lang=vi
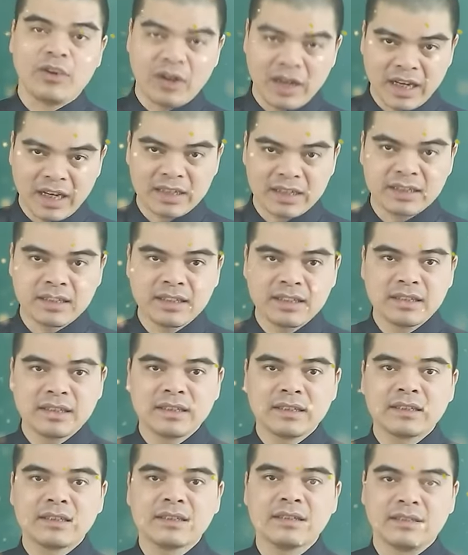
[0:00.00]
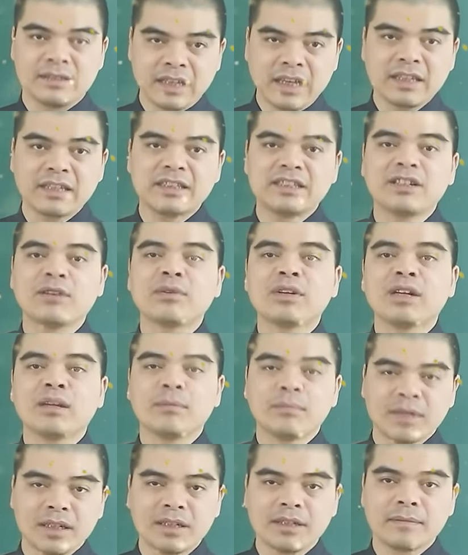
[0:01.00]
khó khăn thử thách trong cái
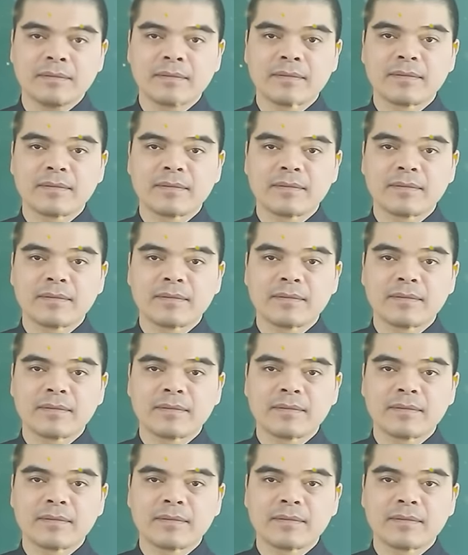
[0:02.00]
năm mới